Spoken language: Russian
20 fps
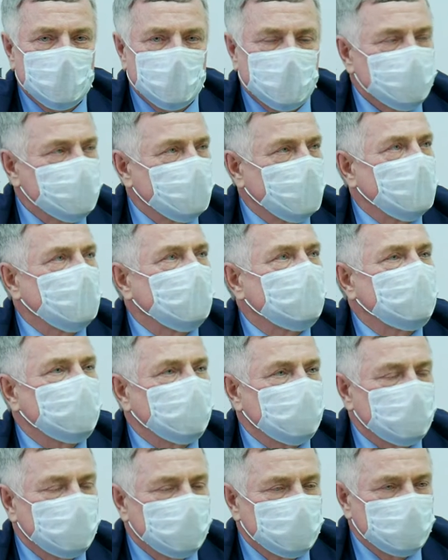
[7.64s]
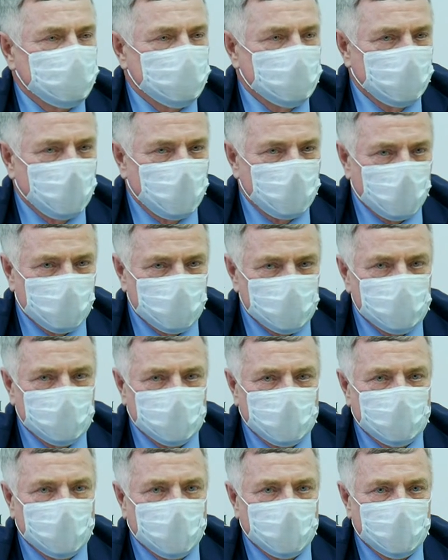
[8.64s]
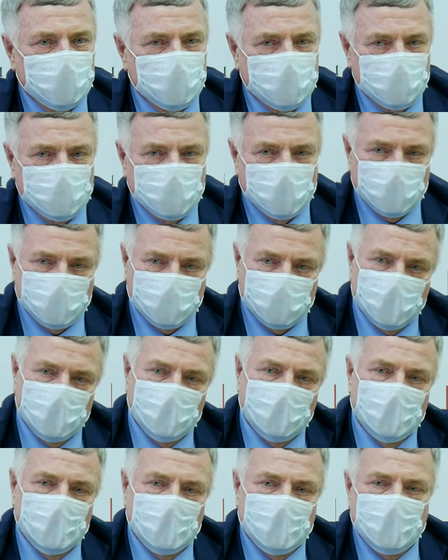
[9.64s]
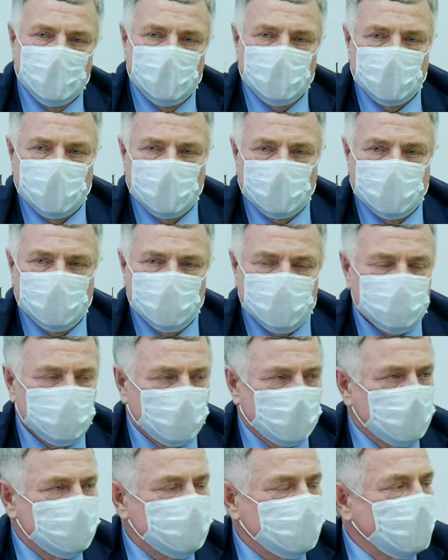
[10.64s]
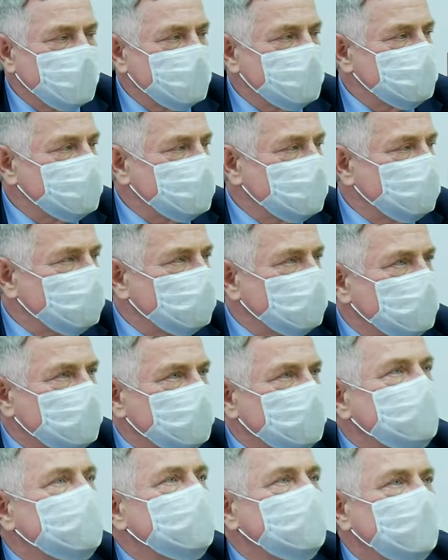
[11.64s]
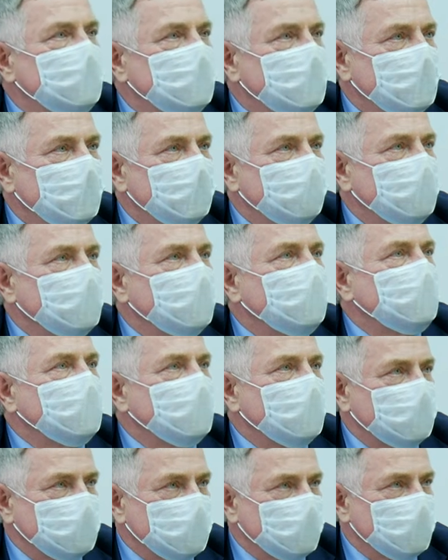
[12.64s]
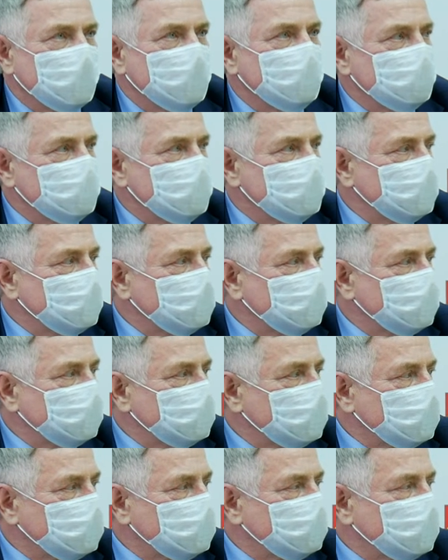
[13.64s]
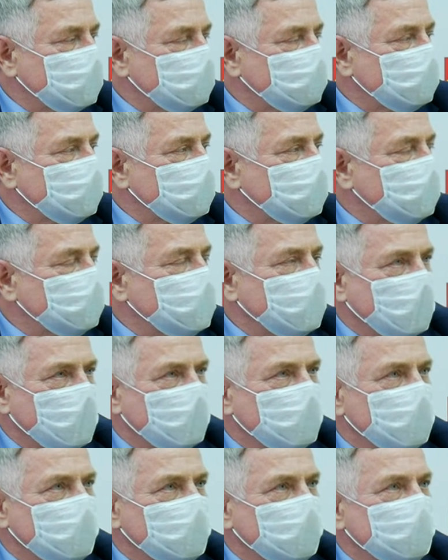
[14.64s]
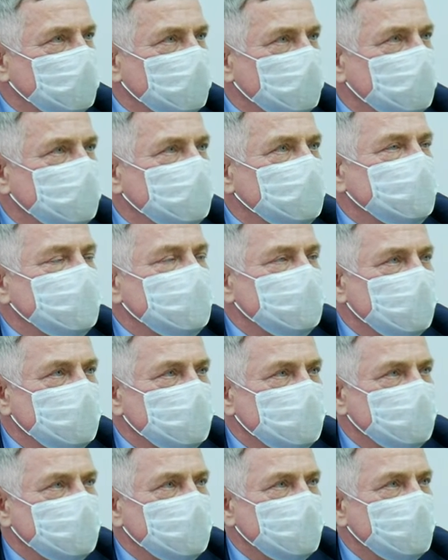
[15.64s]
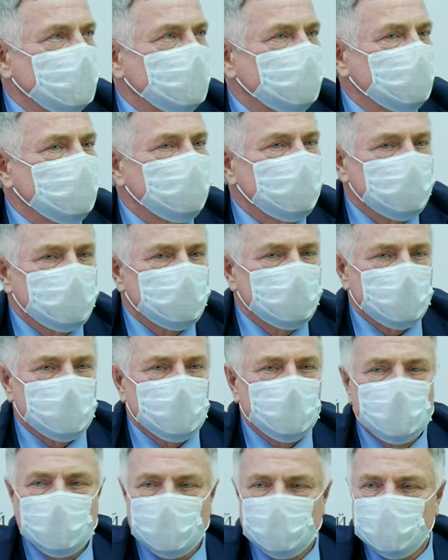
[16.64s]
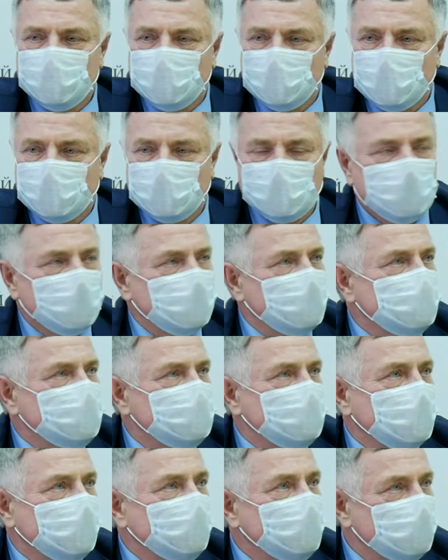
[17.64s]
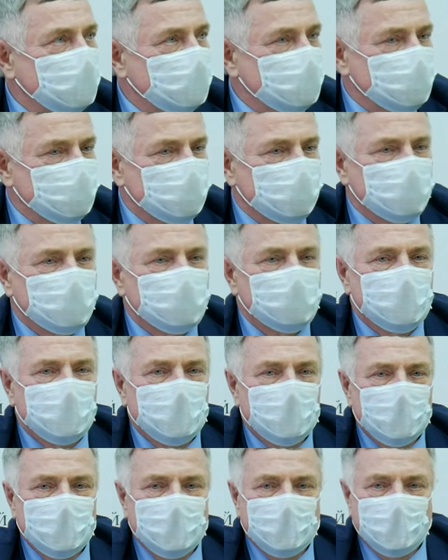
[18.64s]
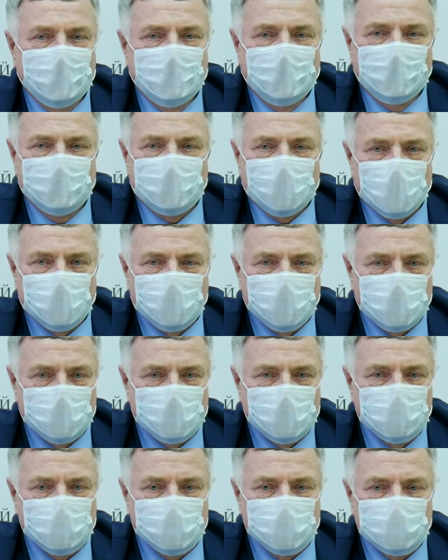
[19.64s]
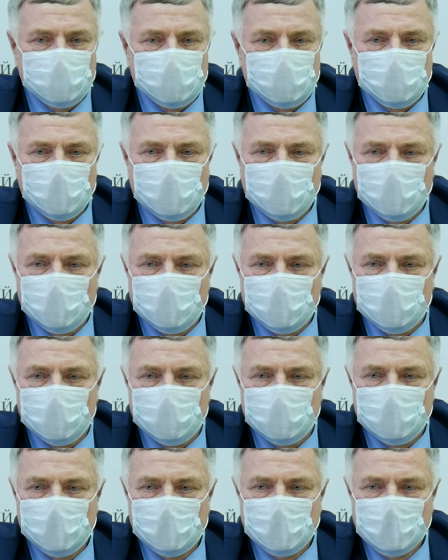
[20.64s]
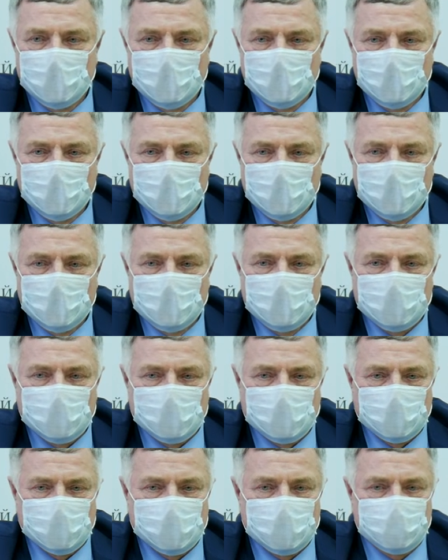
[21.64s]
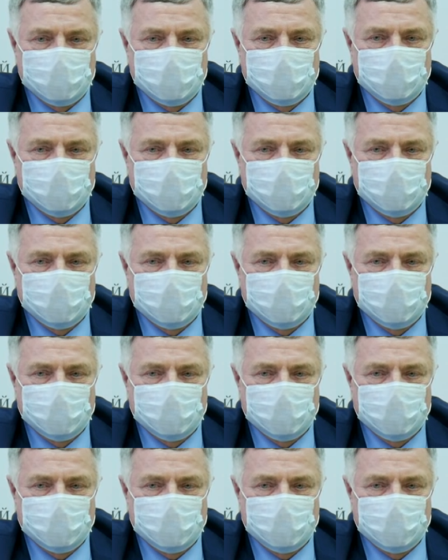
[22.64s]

Решает вопросы, там, я имею в виду, там, э, то, что касается его там, фирм, которых он уже там, которые там не работают, но числятся за ним. Ну, к сожалению, законодательство такое, что вот необходимо. Но ну, я думаю, э,